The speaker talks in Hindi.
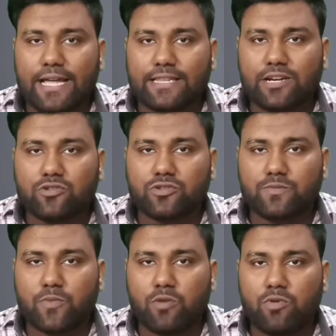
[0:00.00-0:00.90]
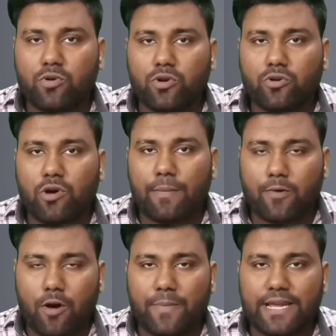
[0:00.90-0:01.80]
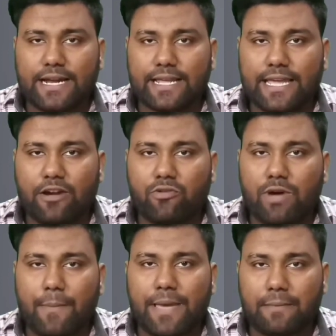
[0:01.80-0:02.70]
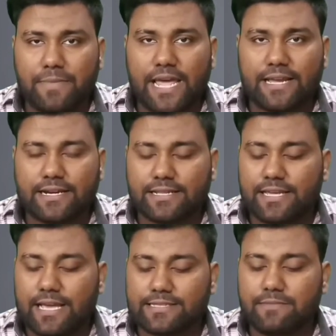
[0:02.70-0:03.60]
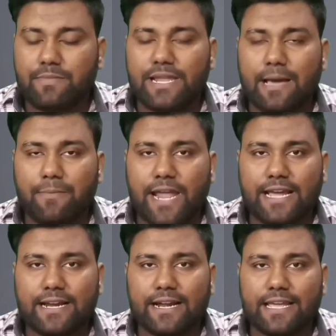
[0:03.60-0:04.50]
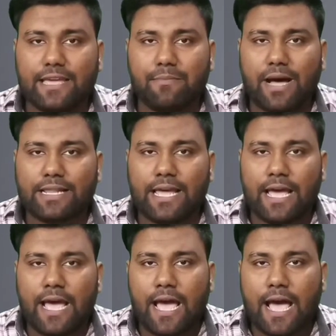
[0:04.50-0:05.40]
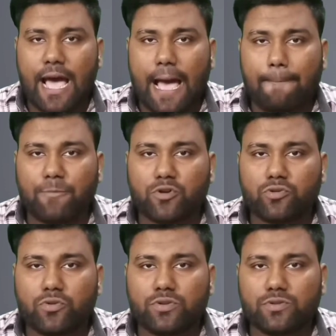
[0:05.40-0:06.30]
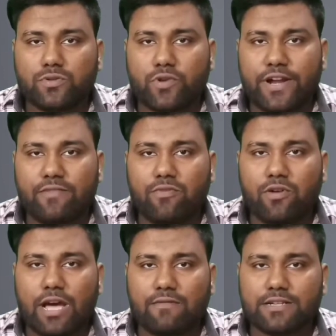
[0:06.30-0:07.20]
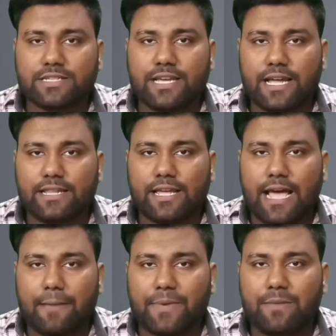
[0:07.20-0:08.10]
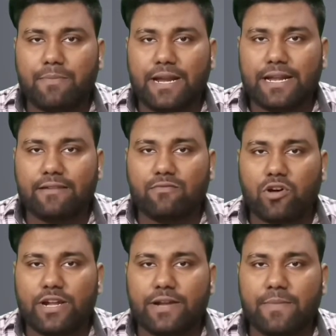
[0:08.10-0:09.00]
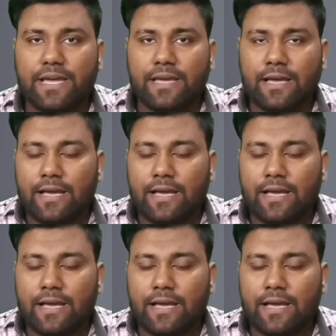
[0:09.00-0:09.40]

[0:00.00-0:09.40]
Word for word: आया था उस प्रोमो कोड को आप कॉपी करके वहाँ पे अप्लाई कर दे सिंपली अप्लाई करने के बाद आपको 24 फोर आवर्स के अंदर आपके पेटीएम वॉलेट में